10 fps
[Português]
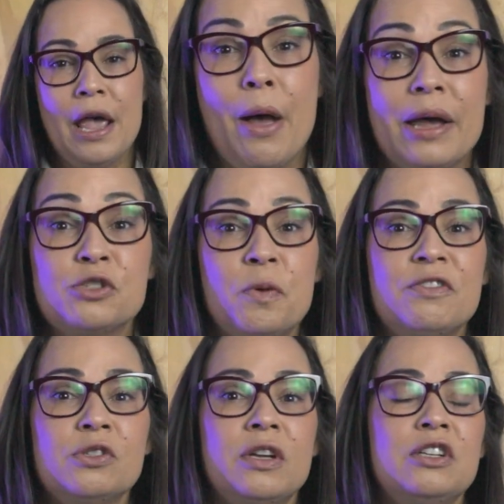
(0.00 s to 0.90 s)
Eu era
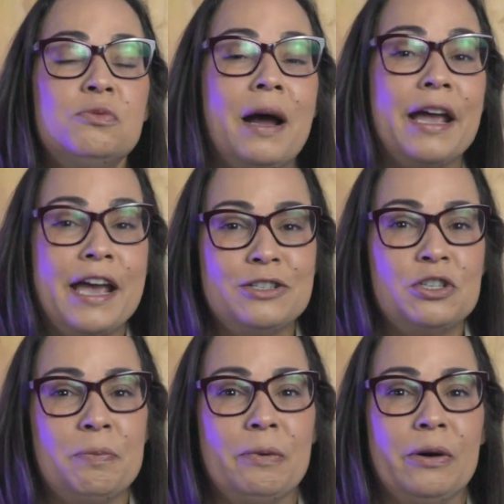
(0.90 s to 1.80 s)
supervisora de uma rede
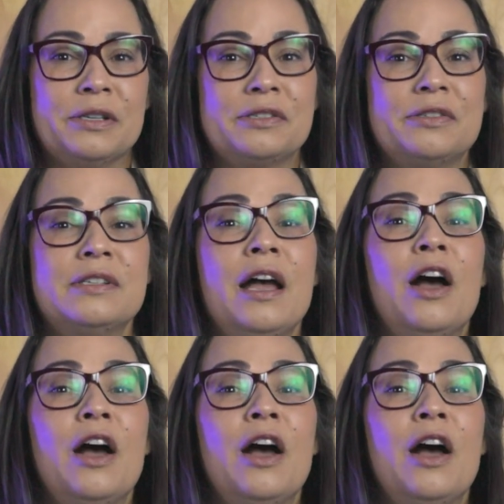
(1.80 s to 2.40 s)
de postos,